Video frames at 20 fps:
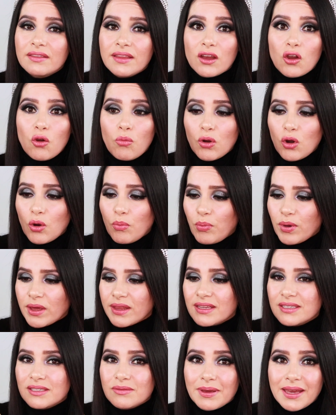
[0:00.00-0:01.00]
de como lo
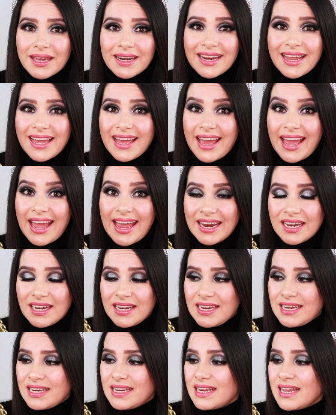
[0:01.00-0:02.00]
puedes ver en
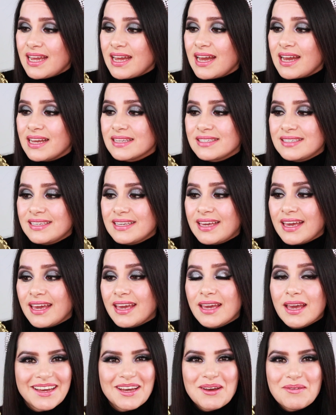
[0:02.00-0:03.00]
línea, así
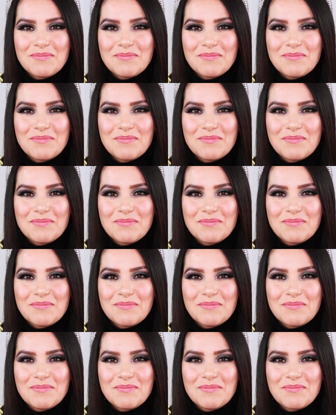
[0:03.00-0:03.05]
que